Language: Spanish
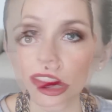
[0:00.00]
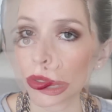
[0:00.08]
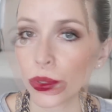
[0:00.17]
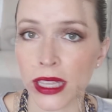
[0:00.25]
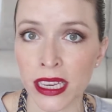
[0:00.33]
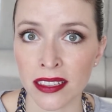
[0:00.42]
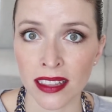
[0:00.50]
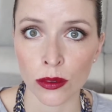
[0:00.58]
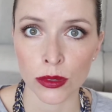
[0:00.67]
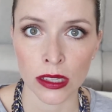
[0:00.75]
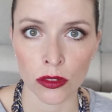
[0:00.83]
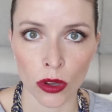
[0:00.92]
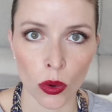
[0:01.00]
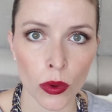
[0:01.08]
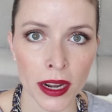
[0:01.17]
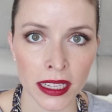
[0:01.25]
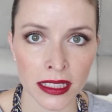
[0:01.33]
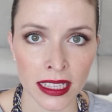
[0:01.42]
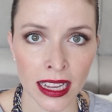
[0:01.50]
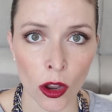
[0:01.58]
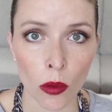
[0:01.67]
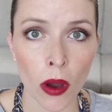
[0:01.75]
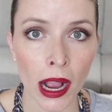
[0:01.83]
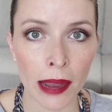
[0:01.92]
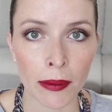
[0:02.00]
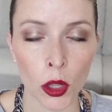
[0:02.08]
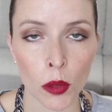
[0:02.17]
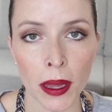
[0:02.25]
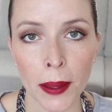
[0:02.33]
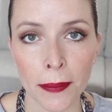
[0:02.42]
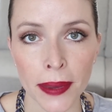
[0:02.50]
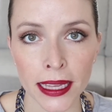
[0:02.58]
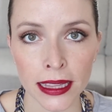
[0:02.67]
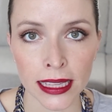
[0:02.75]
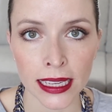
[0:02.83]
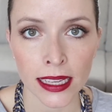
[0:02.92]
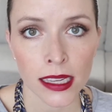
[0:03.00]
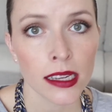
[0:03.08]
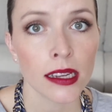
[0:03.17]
Si ustedes están usando alguna que tenga como acabado más mate,